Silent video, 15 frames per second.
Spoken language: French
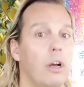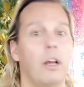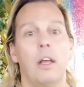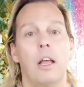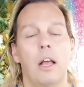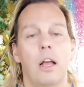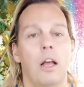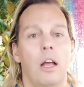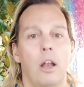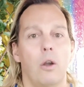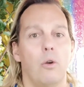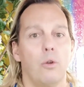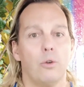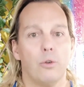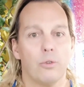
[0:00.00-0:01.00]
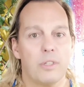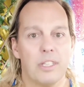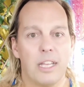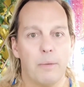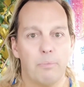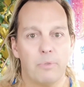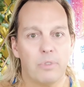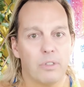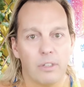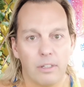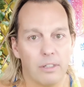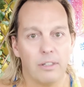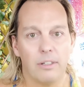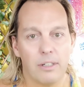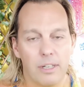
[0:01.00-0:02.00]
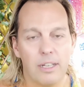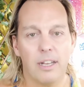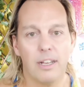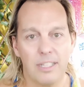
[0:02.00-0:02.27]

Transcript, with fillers: Hein le concept, euh,